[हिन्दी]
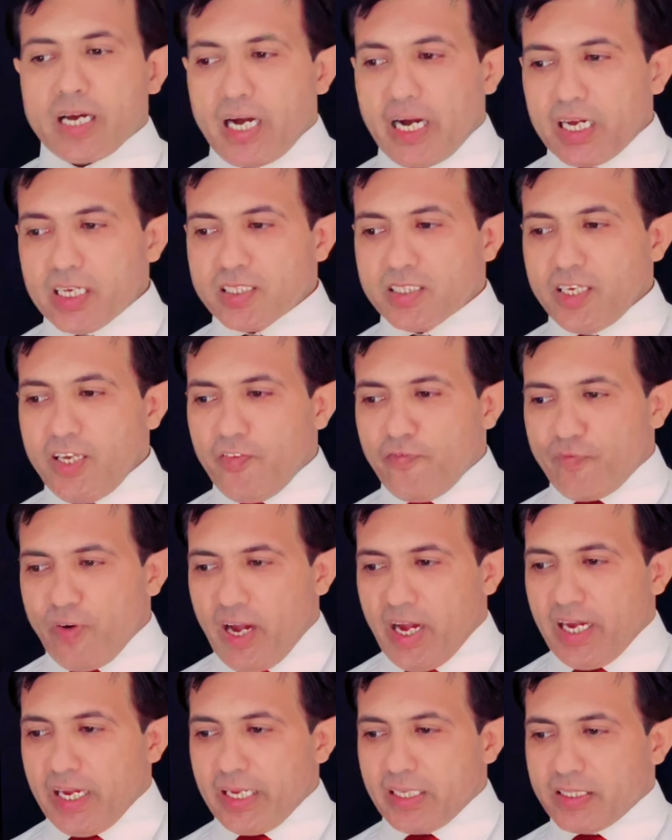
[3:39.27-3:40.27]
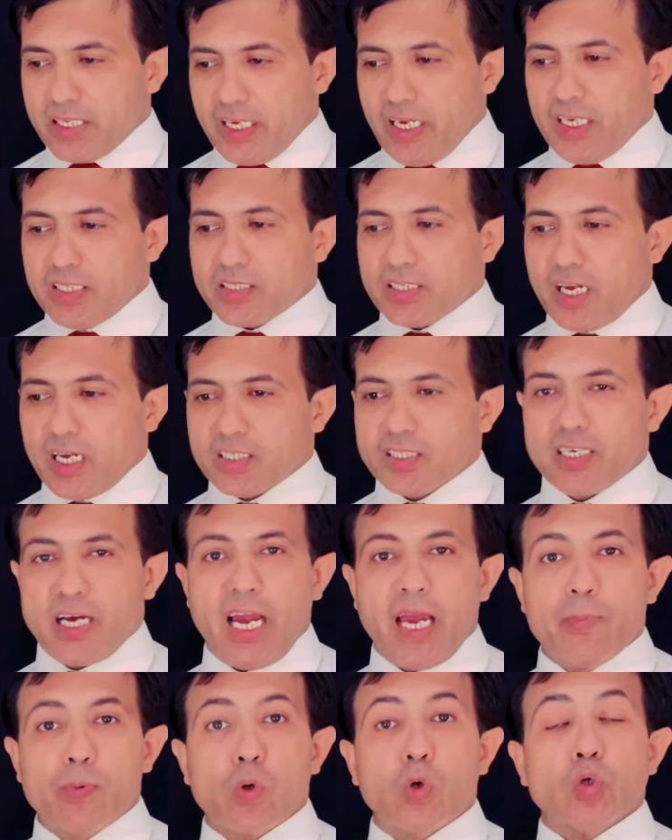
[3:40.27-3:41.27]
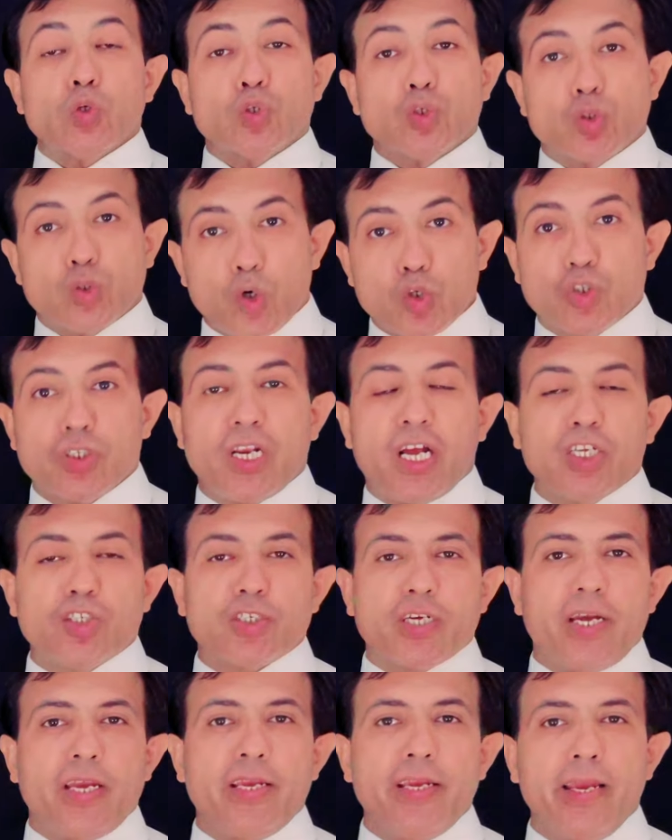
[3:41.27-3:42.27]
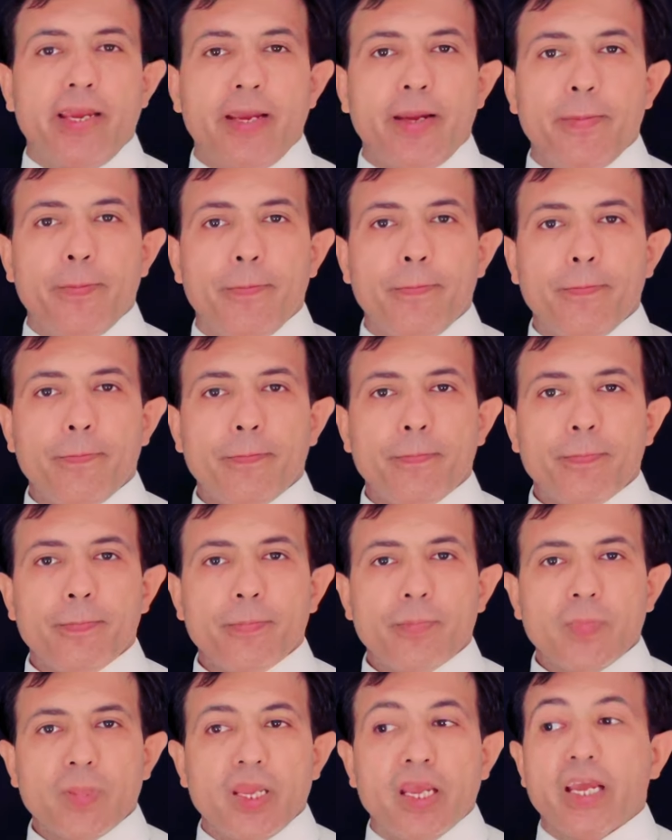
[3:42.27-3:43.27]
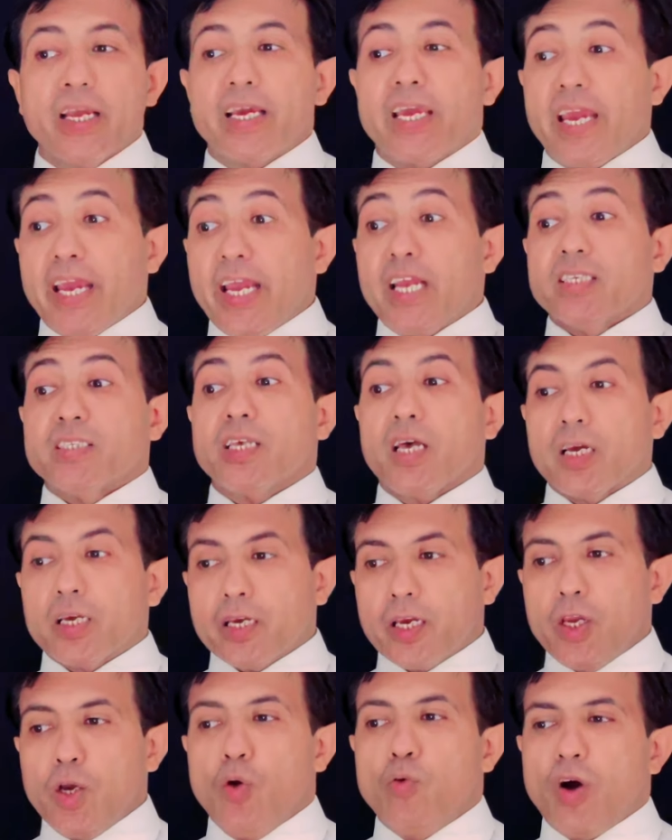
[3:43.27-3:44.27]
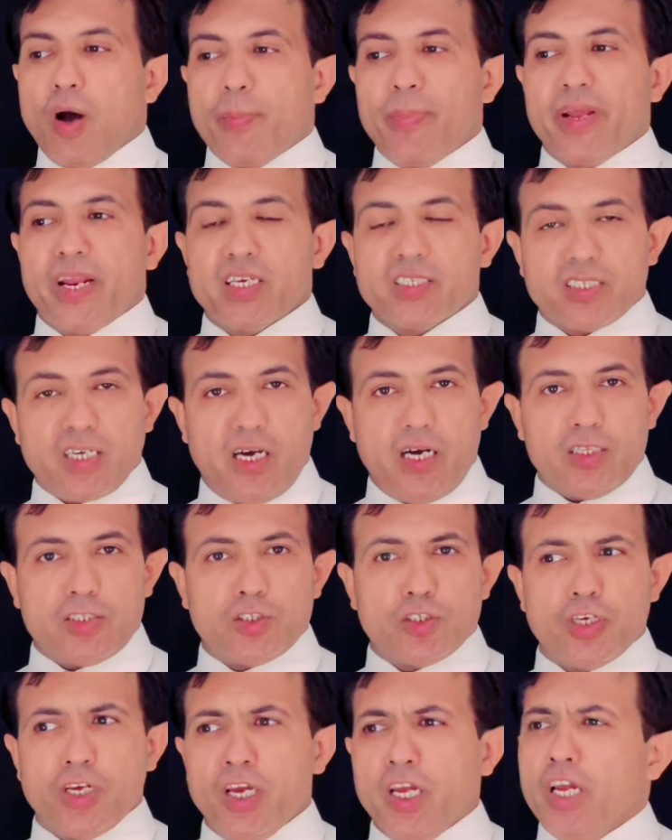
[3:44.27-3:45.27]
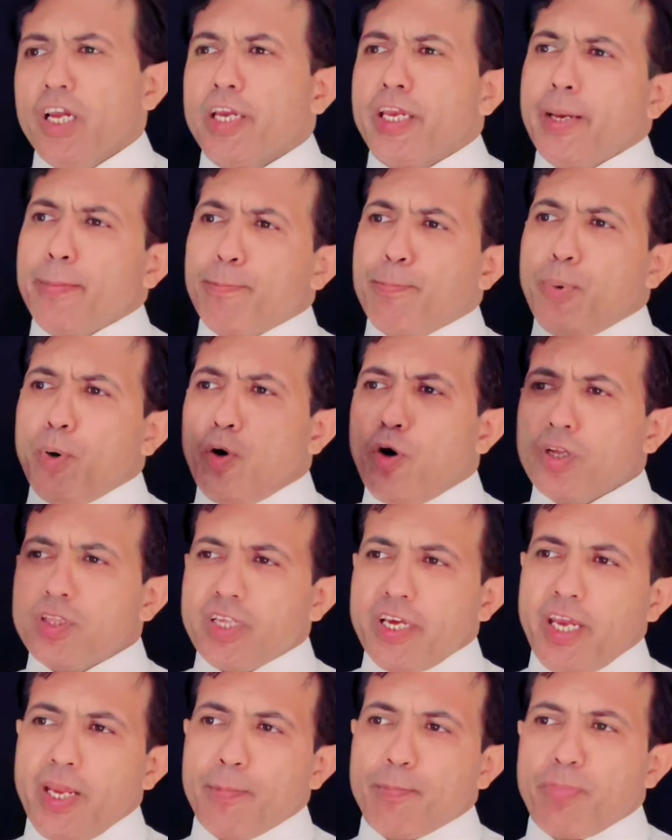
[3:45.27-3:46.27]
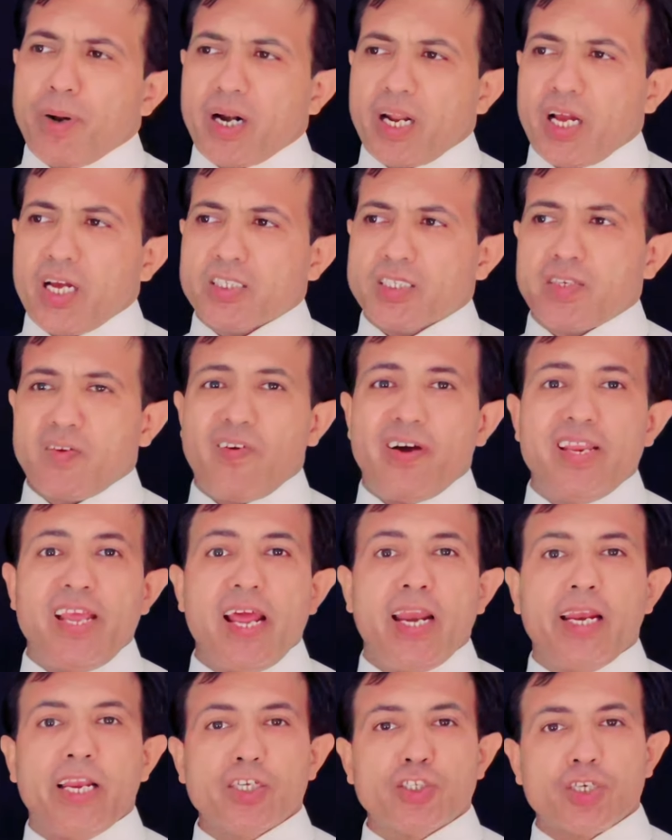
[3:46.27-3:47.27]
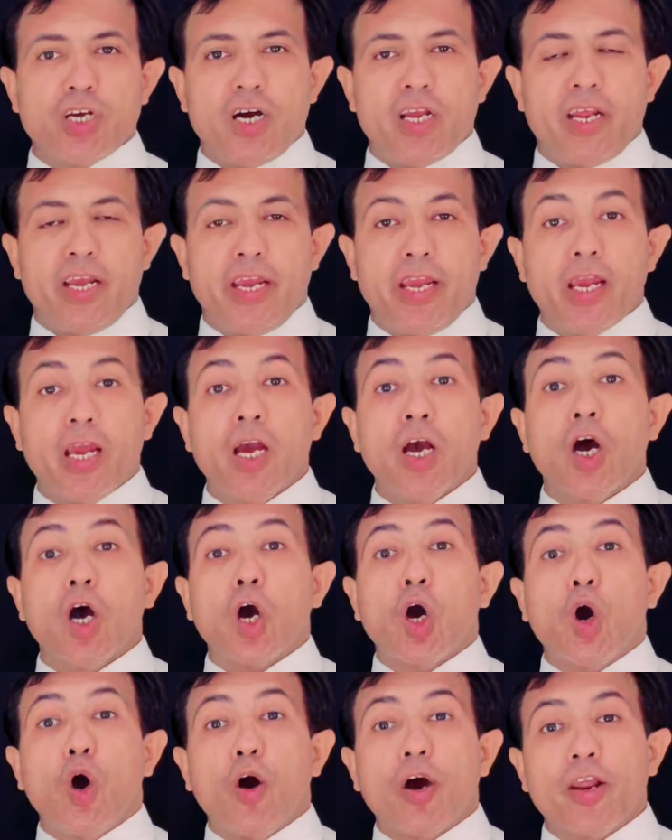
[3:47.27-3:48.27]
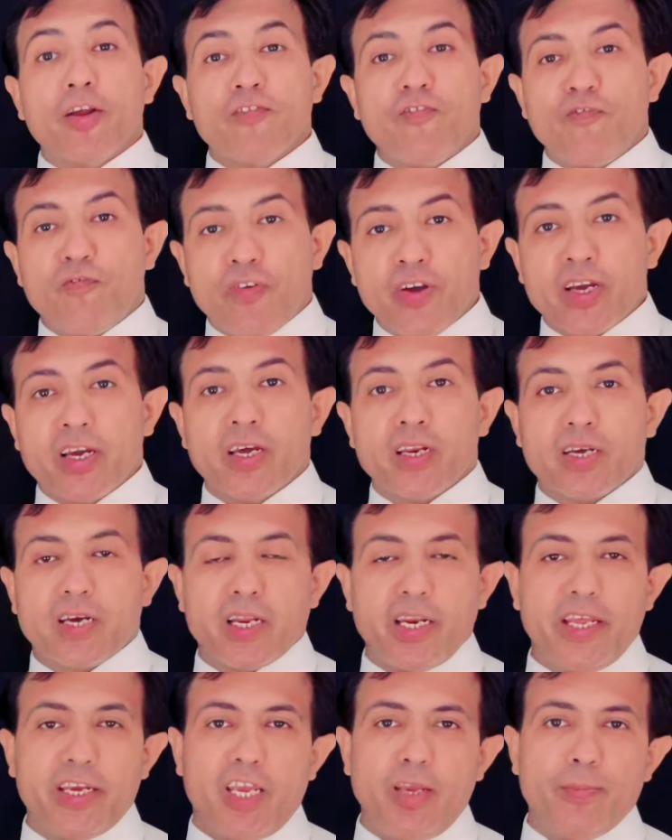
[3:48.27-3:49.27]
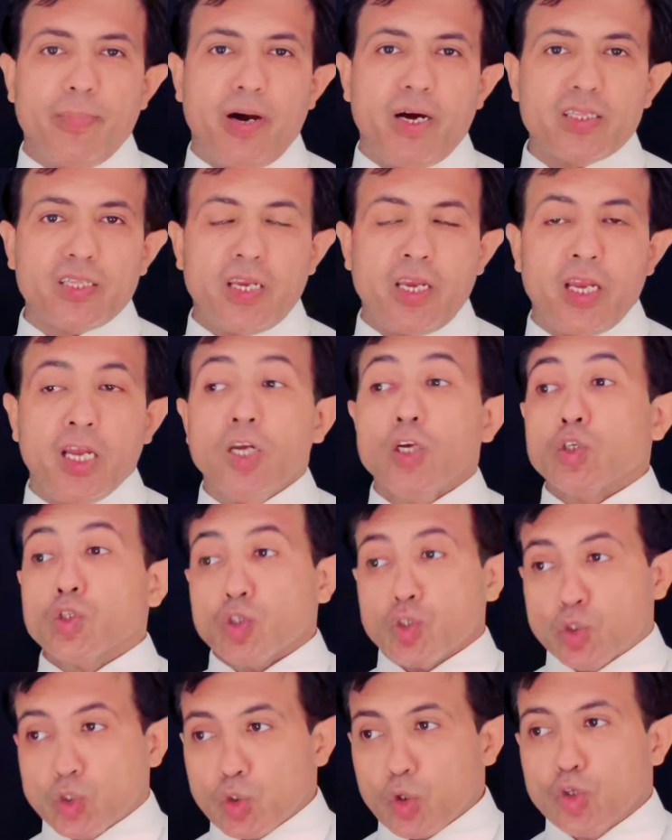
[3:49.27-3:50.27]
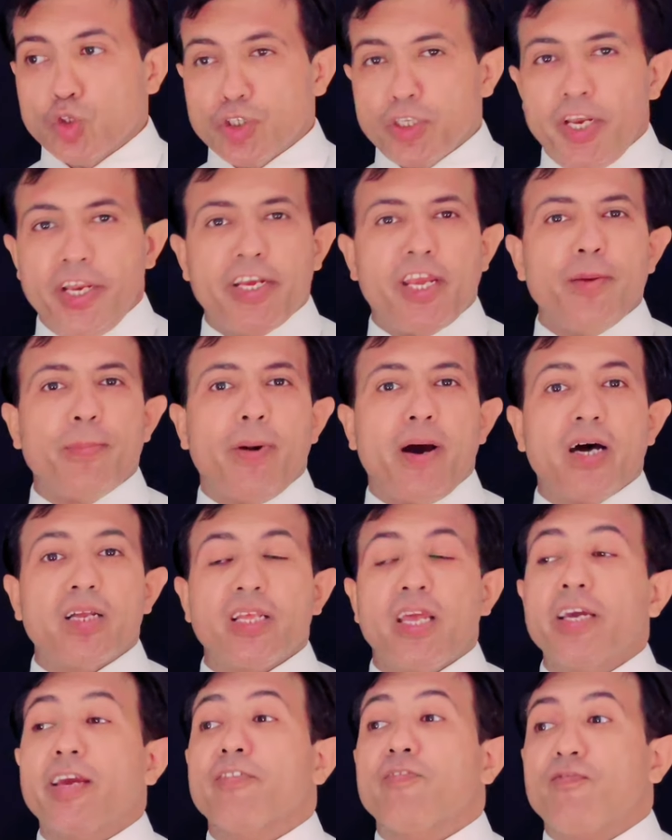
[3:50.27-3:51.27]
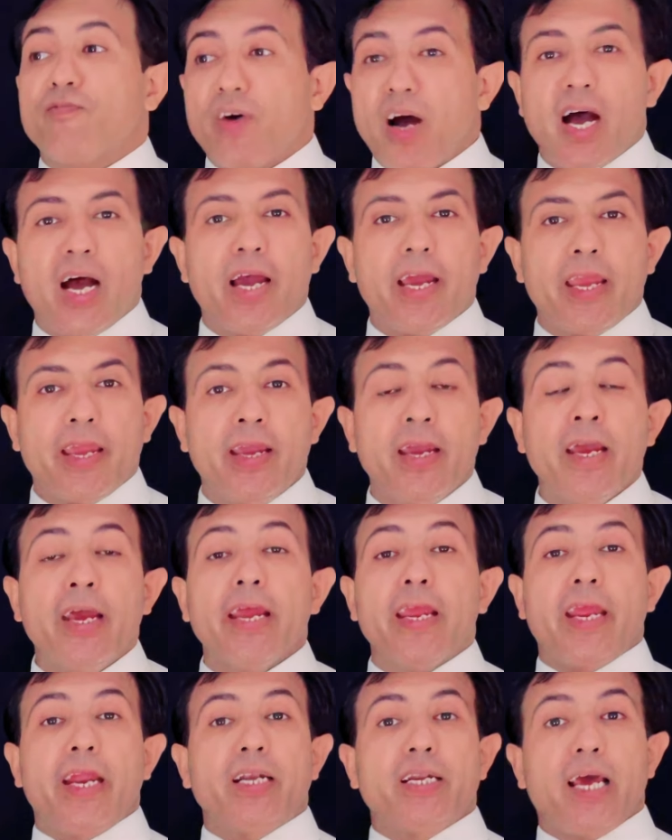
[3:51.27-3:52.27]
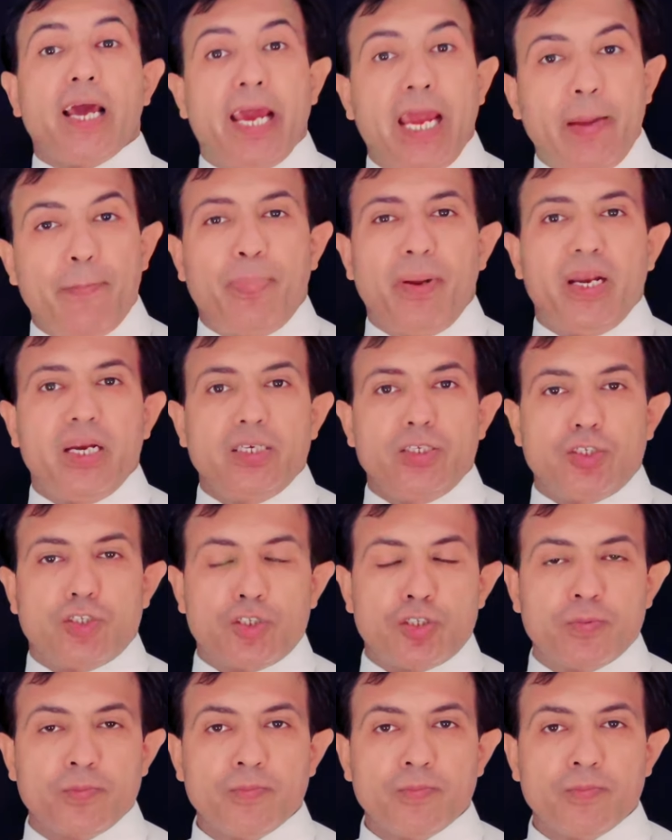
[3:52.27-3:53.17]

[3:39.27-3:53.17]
काजी फायज ईसा साहब को सोचना चाहिए कि ऐसा क्यों हुआ मेरे साथ ये बहुत ही बड़ा सवाल यह निशान है गौर फिक्र करने की बात है सोचने की बात है कि वाई इट हैपेंड